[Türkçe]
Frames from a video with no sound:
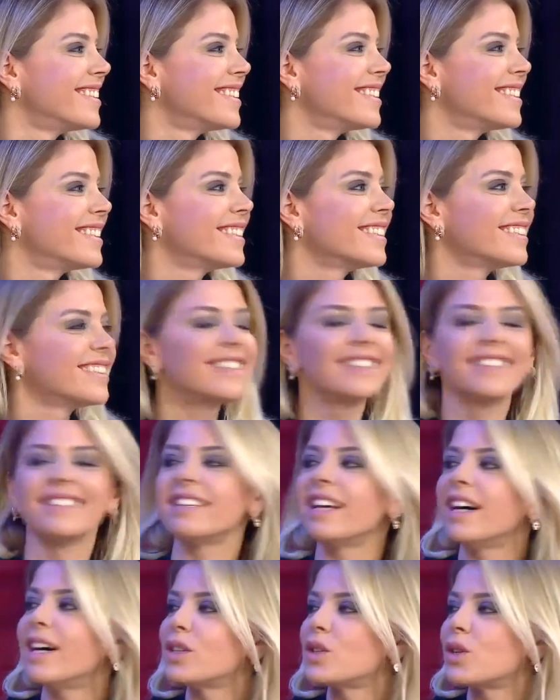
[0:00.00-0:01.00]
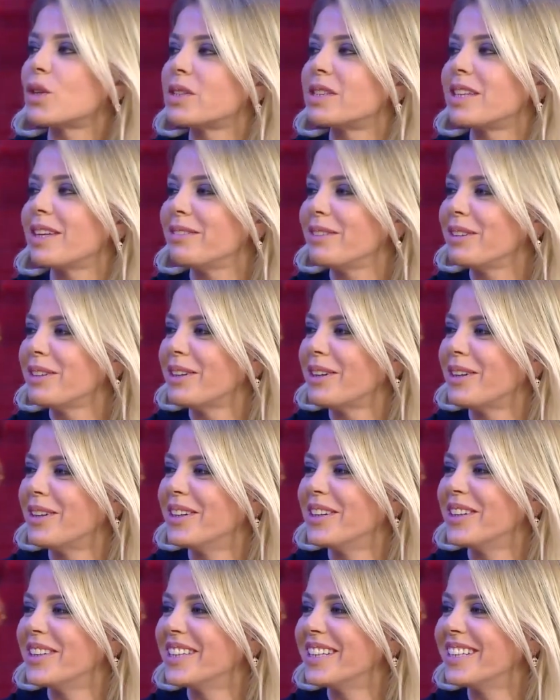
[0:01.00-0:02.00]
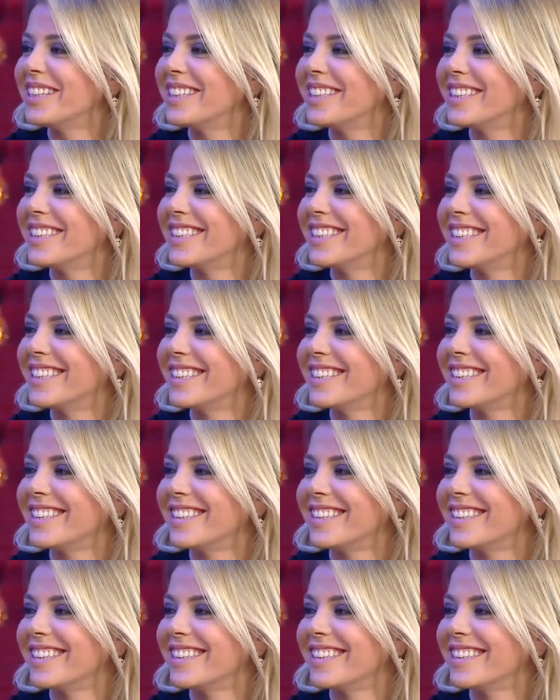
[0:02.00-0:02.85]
Seviyorum havasını, Daha çok suyunu, e, oradaki e,